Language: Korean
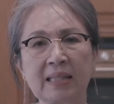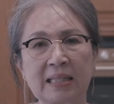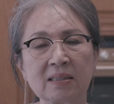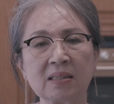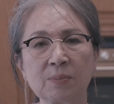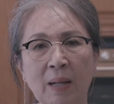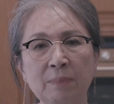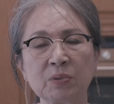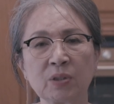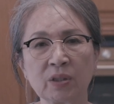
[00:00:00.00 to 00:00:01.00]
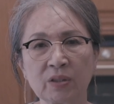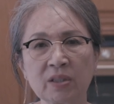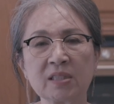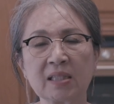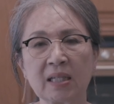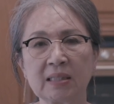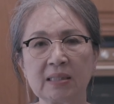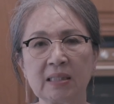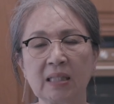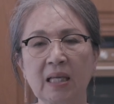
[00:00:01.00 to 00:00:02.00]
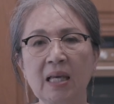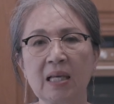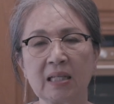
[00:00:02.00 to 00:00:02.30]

다섯 시 반부터 여덟 시까지